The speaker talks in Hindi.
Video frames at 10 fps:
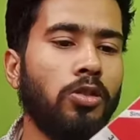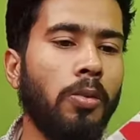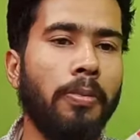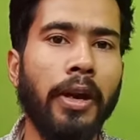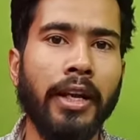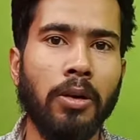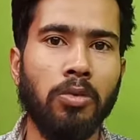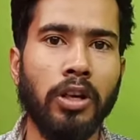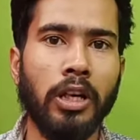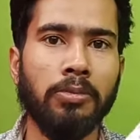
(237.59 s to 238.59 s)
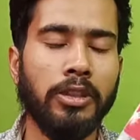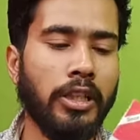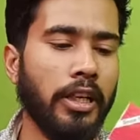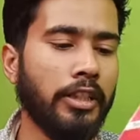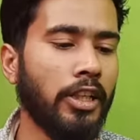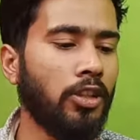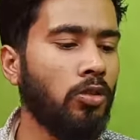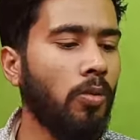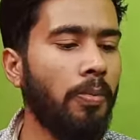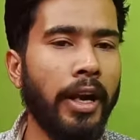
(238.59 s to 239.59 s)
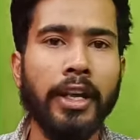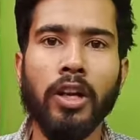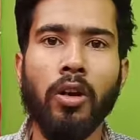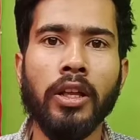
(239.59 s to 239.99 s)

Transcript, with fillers: जो भी ब्रांड का प्रोडक्ट आप सेल करना चाहते हो वो ब्रांड के